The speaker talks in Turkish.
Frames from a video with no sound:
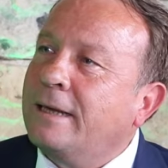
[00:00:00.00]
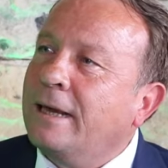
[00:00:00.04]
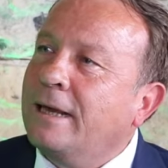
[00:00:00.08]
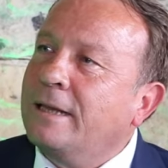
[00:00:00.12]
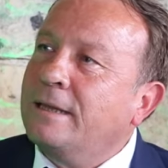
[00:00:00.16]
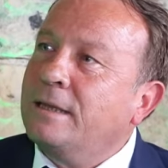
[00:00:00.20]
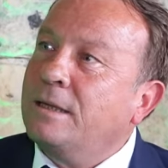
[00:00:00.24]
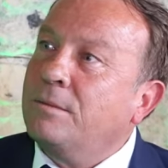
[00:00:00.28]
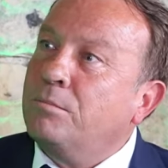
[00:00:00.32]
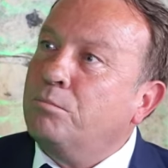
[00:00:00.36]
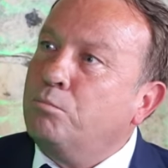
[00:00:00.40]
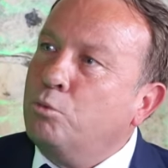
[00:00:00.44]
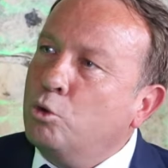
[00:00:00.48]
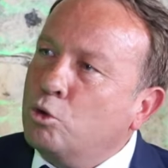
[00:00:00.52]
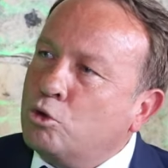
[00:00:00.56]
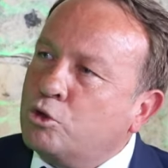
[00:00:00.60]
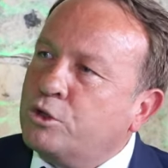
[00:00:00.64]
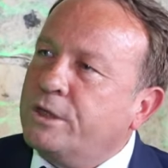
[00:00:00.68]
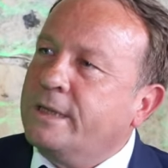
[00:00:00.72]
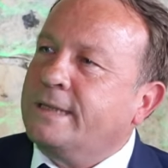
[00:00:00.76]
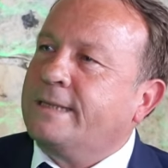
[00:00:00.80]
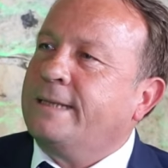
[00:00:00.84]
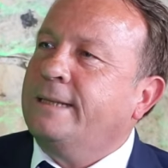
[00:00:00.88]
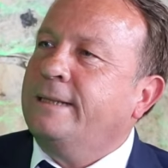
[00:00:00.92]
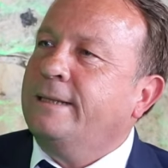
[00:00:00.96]
kendi
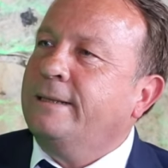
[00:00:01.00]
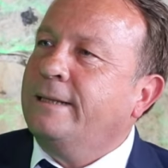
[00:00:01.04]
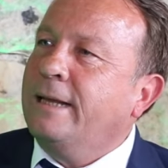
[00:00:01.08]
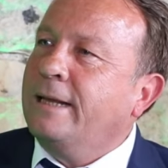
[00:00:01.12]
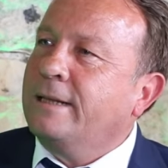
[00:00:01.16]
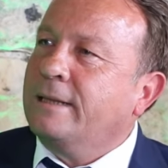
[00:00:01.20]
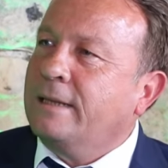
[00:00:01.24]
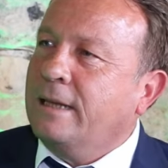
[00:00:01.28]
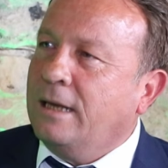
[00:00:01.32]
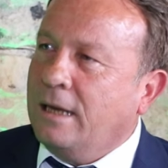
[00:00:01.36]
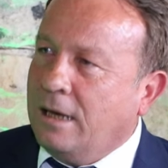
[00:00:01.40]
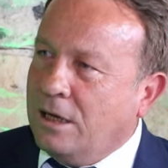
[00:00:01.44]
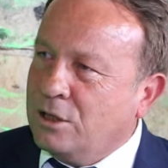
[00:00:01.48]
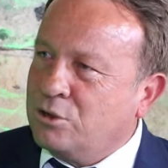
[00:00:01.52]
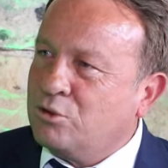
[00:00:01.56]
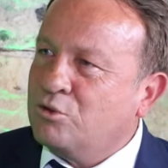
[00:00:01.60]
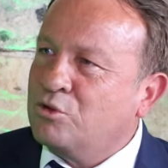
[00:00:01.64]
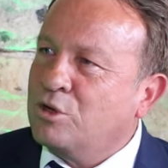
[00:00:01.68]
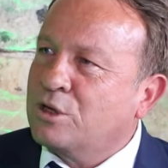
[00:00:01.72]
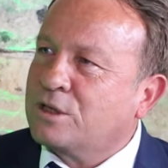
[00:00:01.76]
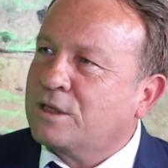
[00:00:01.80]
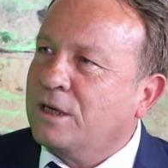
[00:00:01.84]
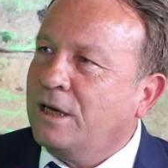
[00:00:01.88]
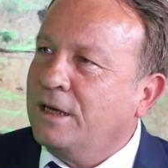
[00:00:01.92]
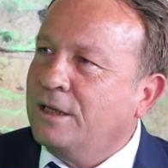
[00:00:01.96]
bütçesinden de az
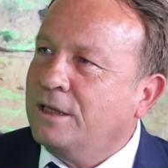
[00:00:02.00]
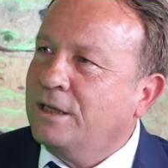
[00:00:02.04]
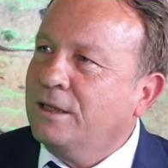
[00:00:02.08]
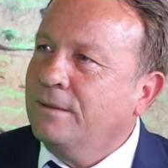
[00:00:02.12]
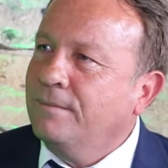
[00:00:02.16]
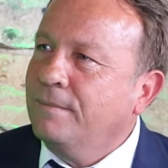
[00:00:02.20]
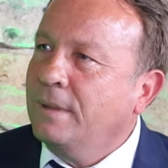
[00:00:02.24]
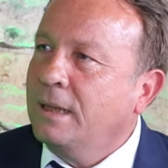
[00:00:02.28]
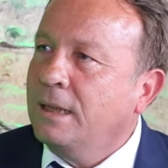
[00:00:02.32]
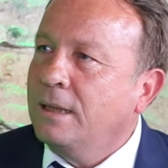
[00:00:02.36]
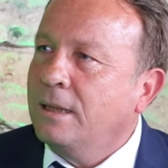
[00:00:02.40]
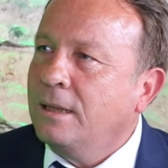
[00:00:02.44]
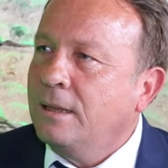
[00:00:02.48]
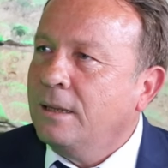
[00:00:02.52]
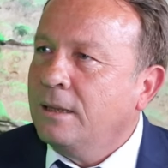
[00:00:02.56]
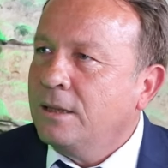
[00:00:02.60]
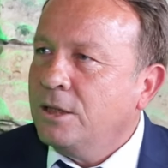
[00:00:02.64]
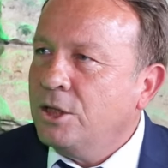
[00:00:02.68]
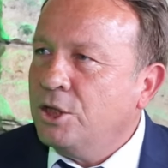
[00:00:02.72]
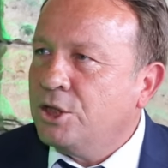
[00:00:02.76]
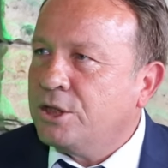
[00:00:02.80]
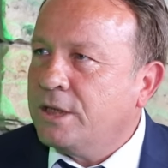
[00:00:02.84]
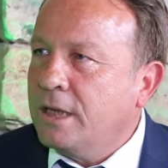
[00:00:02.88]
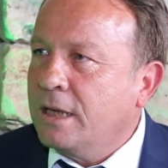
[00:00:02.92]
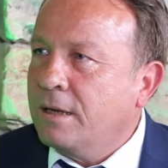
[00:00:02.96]
önce saydığım
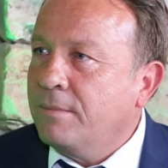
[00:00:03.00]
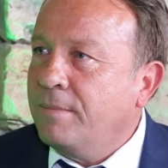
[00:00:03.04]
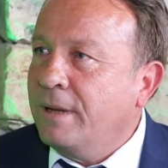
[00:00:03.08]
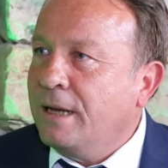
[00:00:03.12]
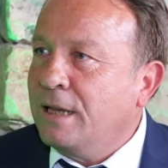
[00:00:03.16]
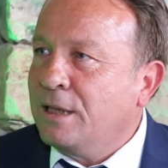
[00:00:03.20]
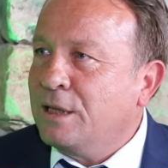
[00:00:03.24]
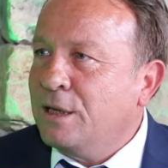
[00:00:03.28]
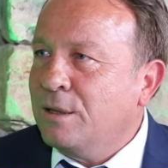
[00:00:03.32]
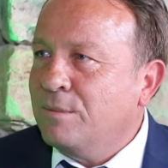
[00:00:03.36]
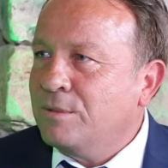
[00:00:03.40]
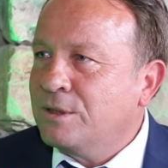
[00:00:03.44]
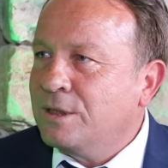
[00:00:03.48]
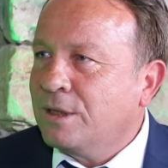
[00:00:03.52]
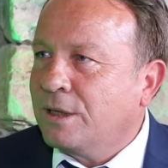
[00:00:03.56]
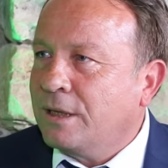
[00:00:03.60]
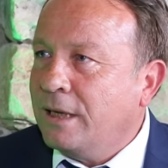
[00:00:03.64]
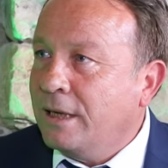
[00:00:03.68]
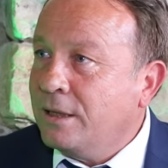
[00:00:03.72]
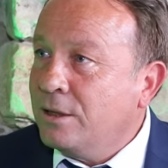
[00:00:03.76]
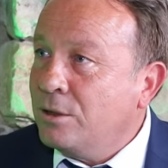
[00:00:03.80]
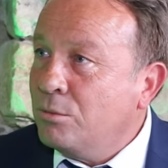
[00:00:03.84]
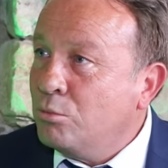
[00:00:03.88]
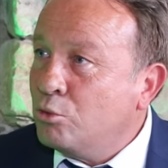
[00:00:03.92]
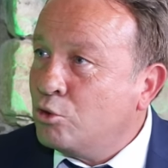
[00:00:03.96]
işleri belediyemizin
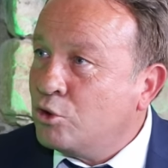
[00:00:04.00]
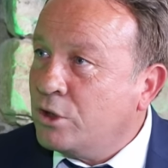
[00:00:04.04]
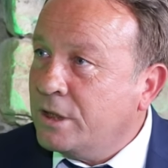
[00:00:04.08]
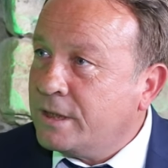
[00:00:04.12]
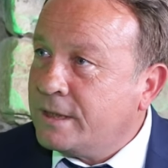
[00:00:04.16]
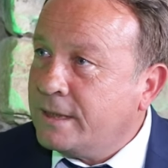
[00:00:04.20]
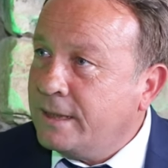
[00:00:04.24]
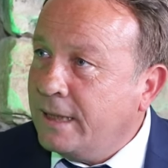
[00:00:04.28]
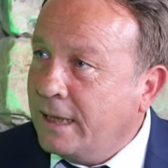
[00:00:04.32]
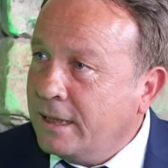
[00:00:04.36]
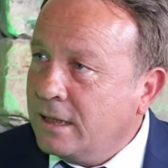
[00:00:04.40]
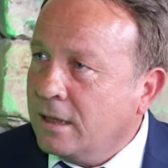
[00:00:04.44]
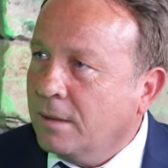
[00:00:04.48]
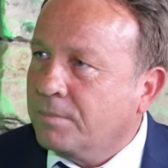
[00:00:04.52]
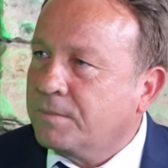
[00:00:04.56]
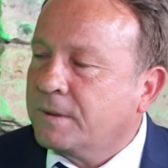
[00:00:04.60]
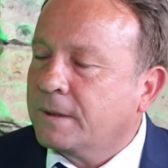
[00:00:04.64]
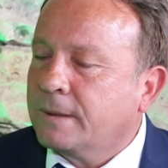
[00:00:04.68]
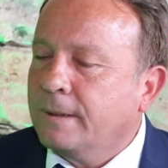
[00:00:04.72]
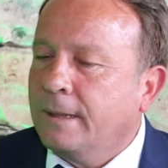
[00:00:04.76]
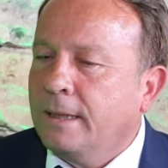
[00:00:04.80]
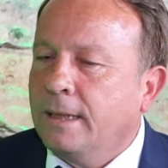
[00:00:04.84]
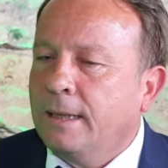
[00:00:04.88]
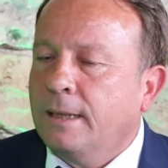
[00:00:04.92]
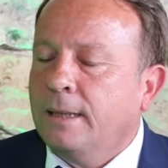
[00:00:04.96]
kendi bütçesinden yaptık.